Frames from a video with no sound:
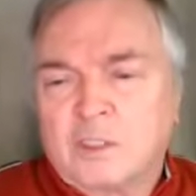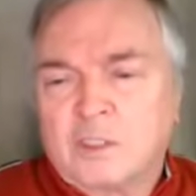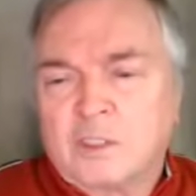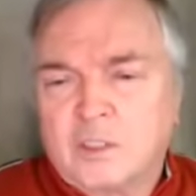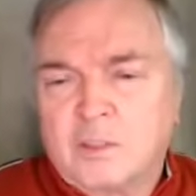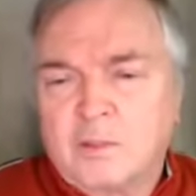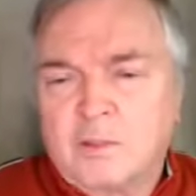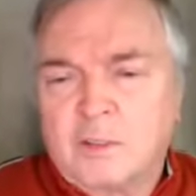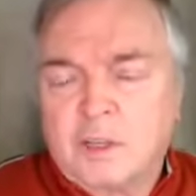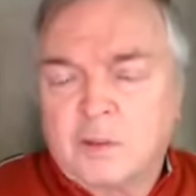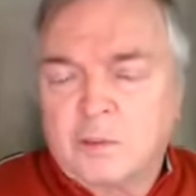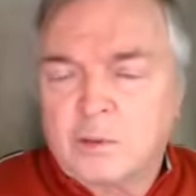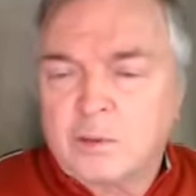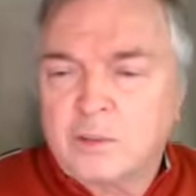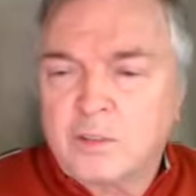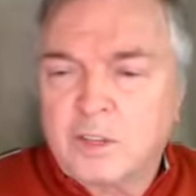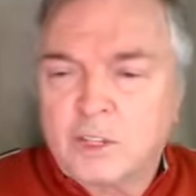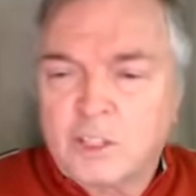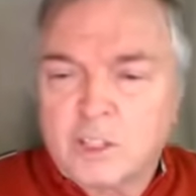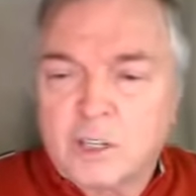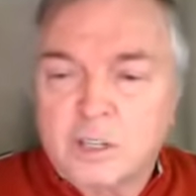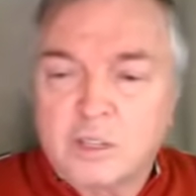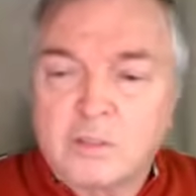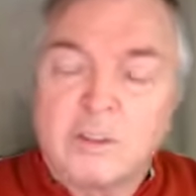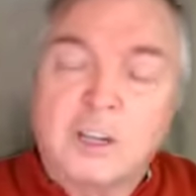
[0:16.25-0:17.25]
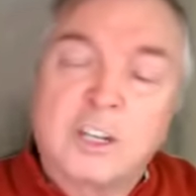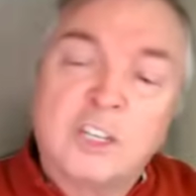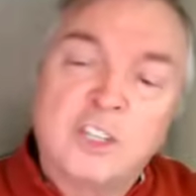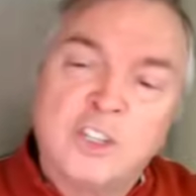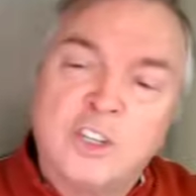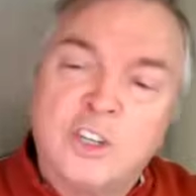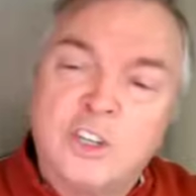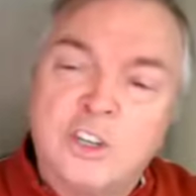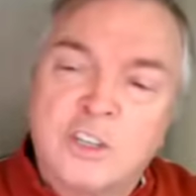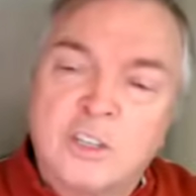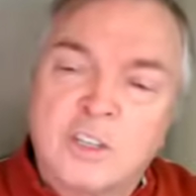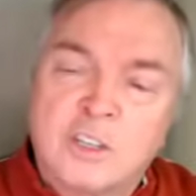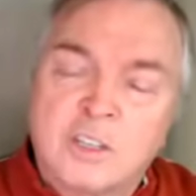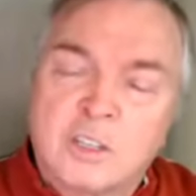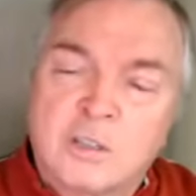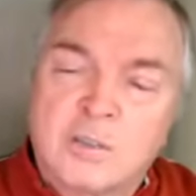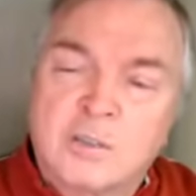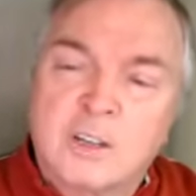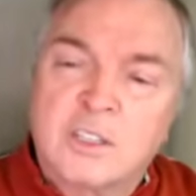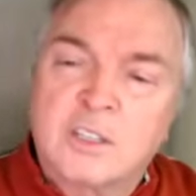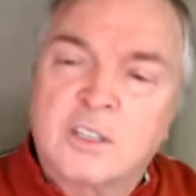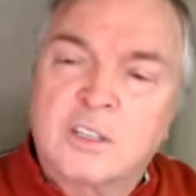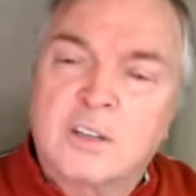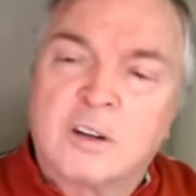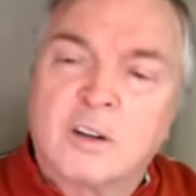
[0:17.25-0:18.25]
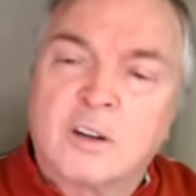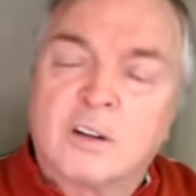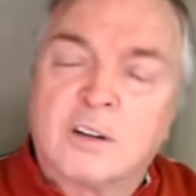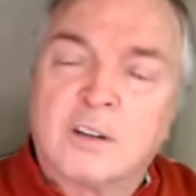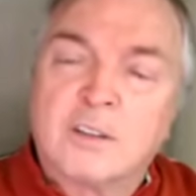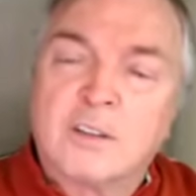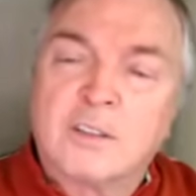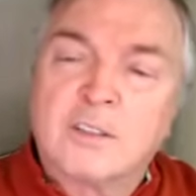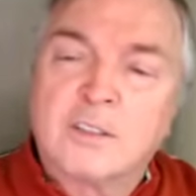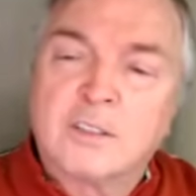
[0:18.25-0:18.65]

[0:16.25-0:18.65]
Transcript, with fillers: называемых наших в арктических войсках?